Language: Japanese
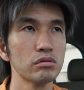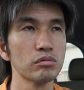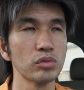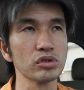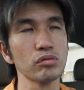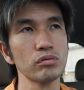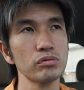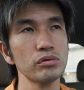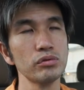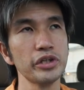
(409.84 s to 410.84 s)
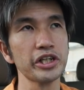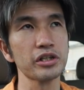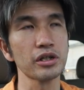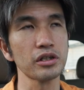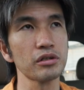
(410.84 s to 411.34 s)
まあ、そういう出来
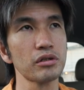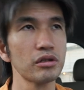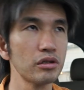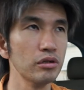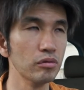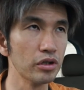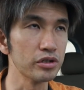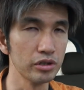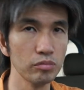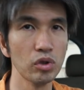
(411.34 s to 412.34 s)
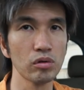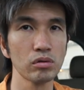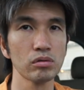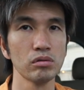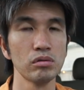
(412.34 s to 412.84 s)
方ってっていうのはですねもう
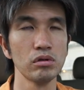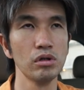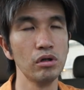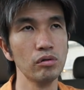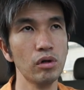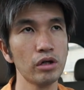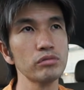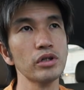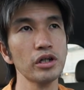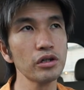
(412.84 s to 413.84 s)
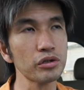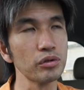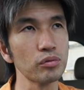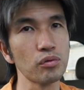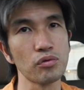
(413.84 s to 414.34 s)
あのあるんだなってい
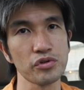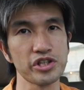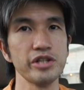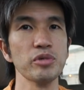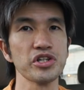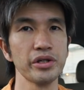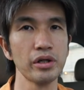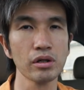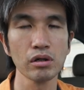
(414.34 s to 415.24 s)
うことを知りましたね